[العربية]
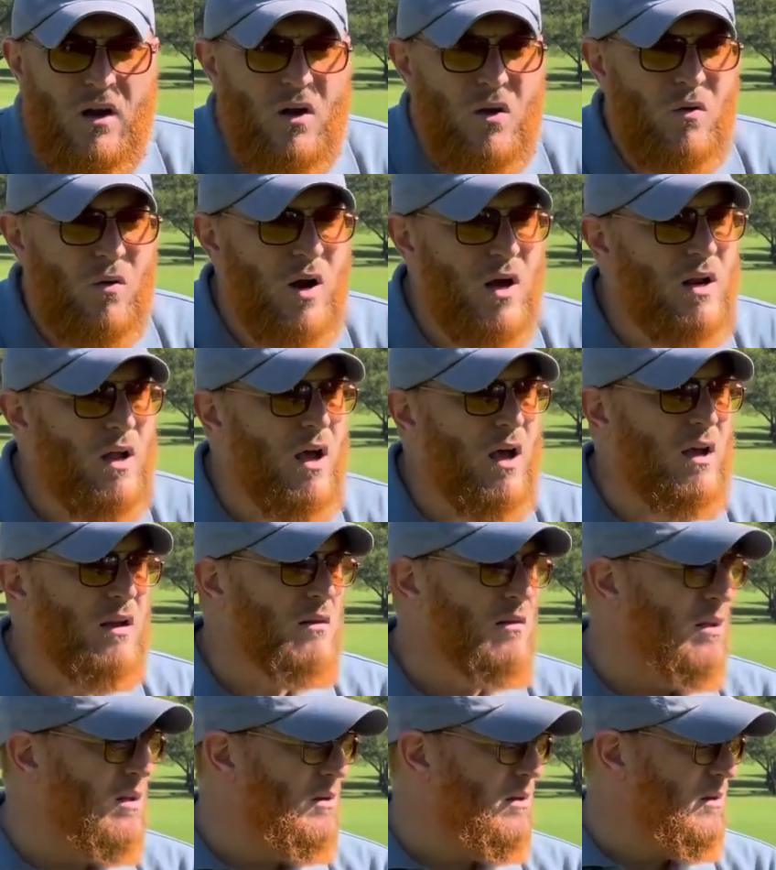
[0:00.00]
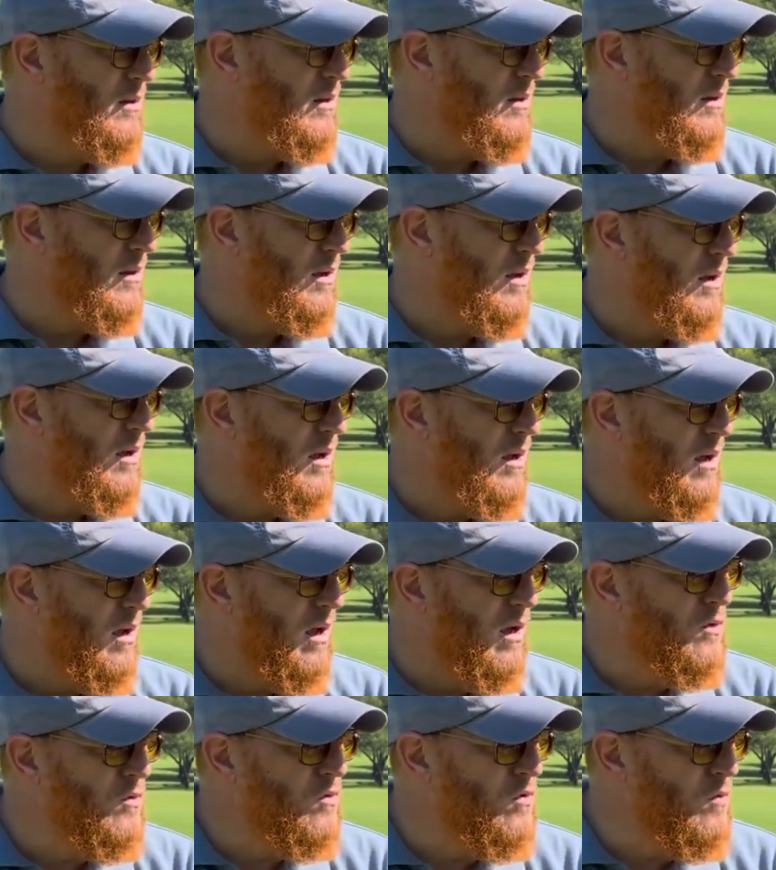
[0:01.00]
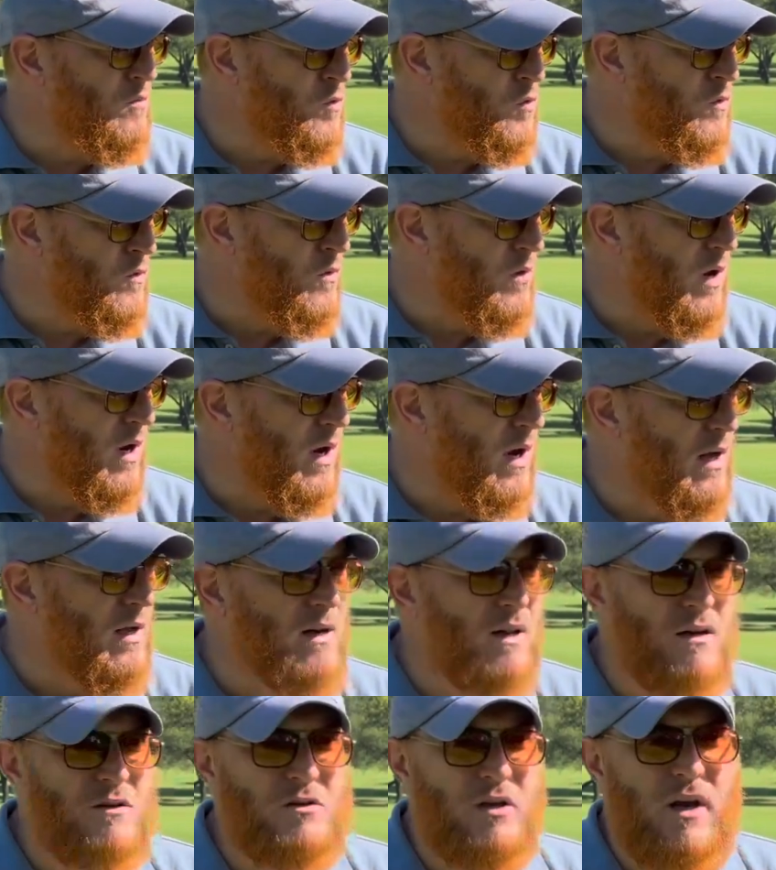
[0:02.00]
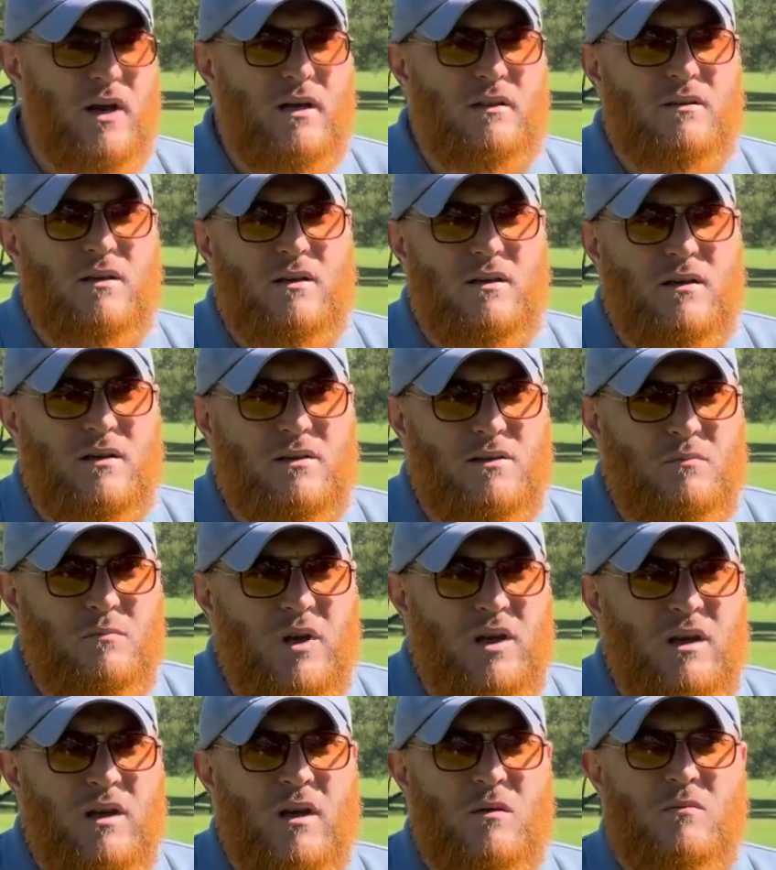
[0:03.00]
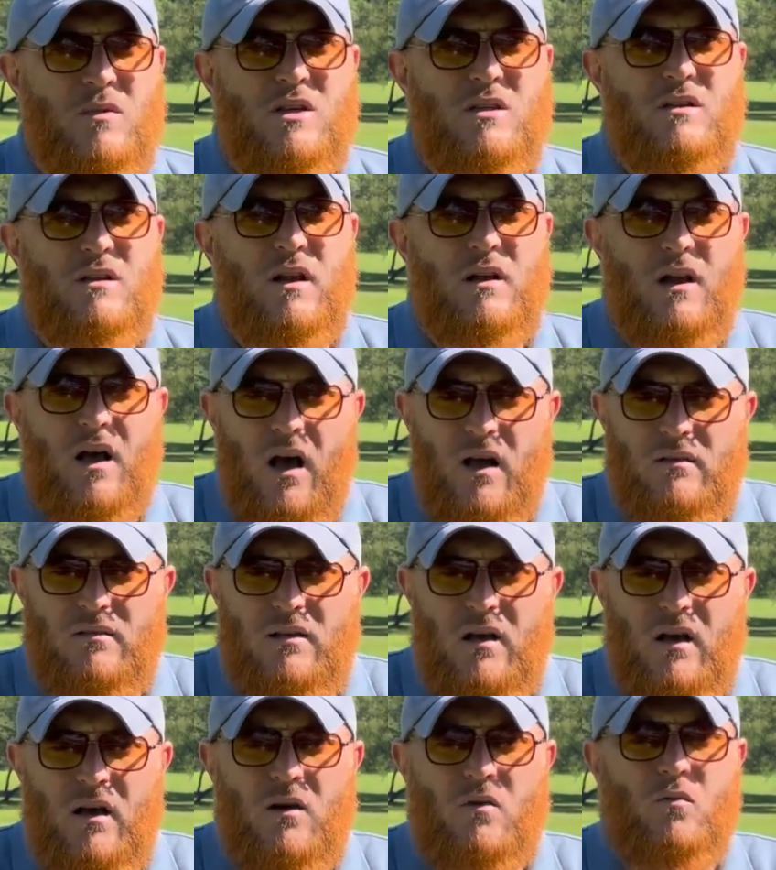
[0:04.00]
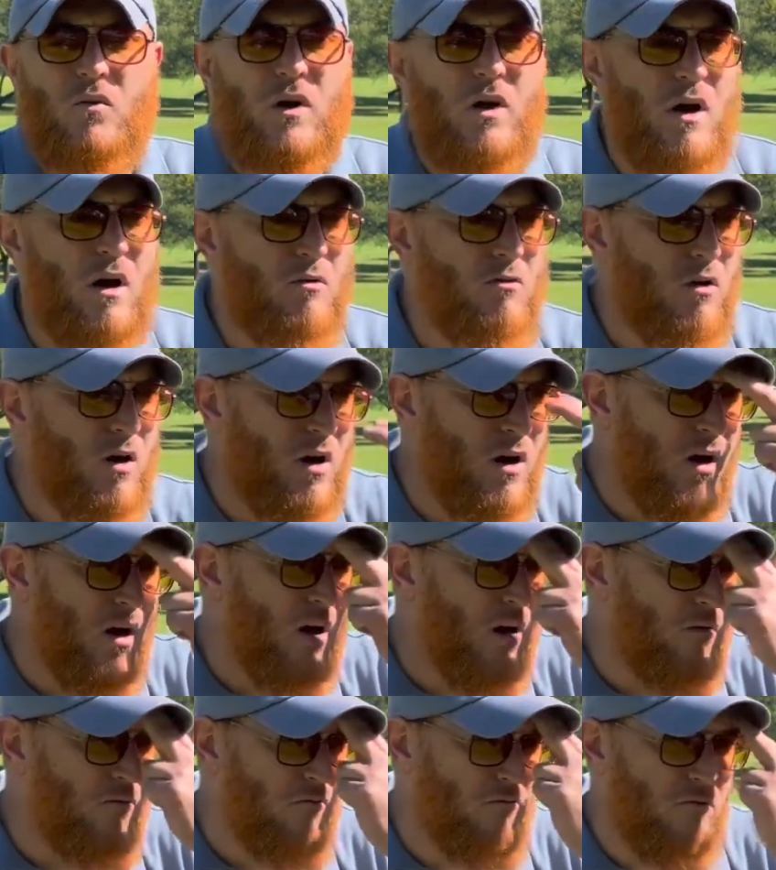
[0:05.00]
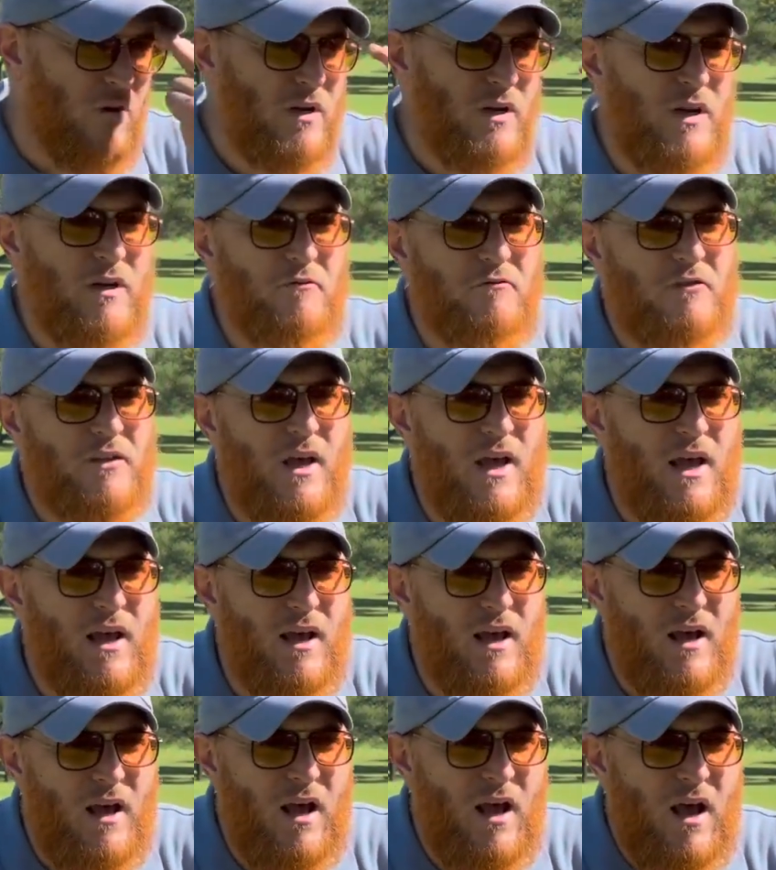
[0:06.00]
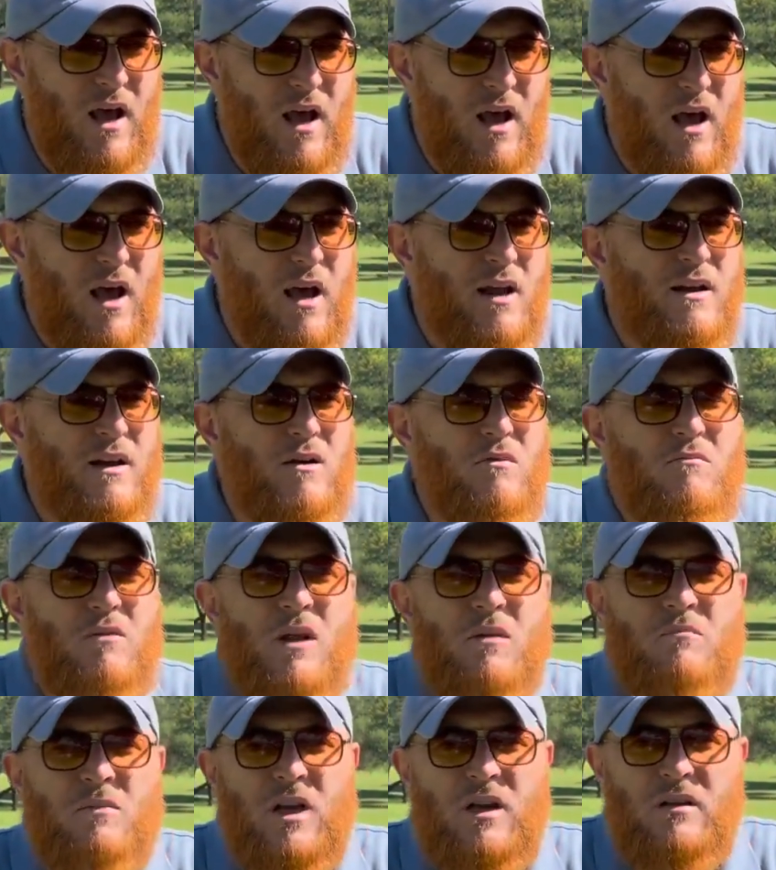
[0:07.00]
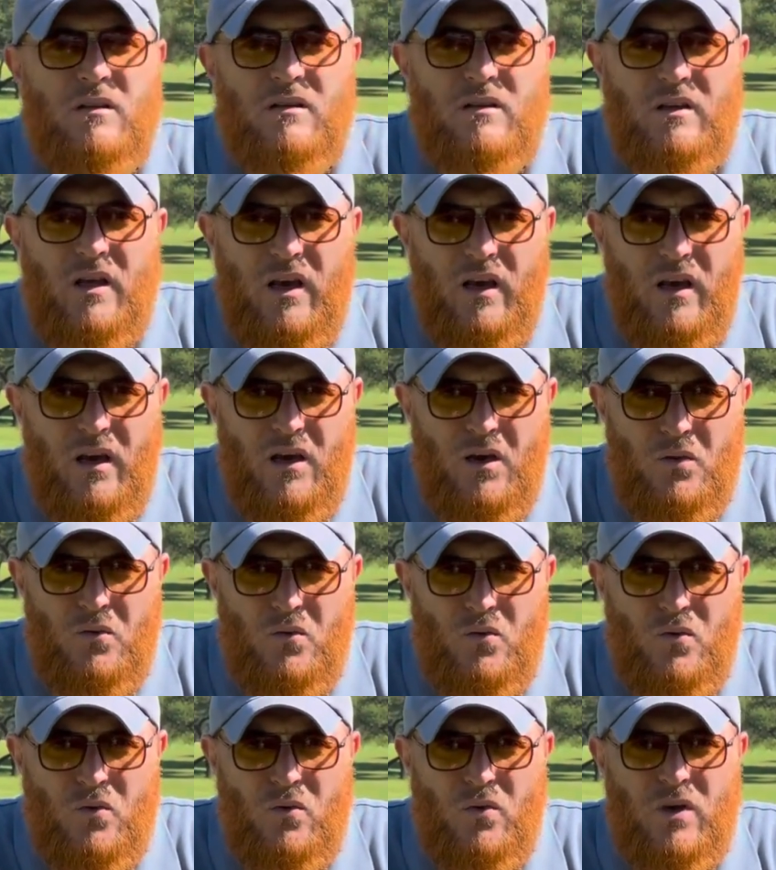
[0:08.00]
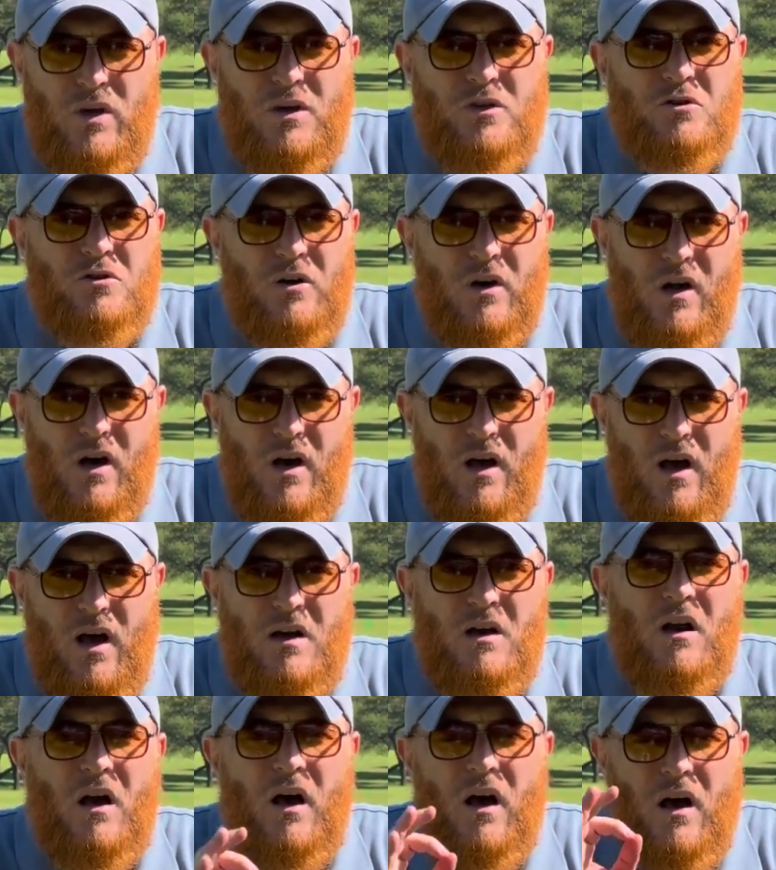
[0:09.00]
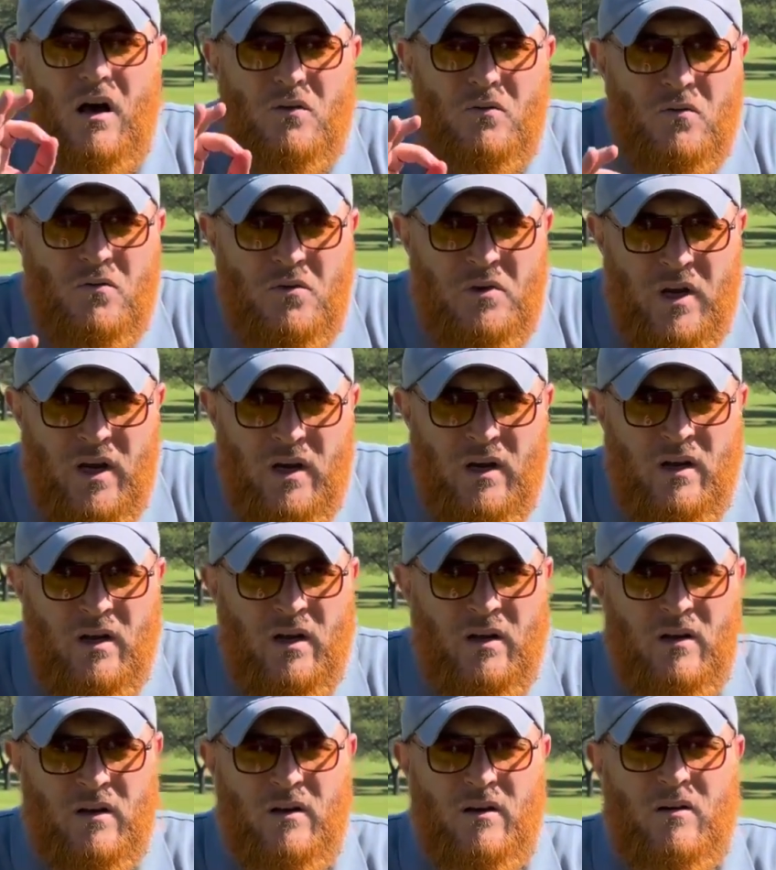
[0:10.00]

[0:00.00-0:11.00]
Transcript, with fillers: وأنا أيضا ألوم على الجهات الرسمية مثل الأزهر والأوقاف والإفتاء أنهم لم يتخذوا إجراء قانونيا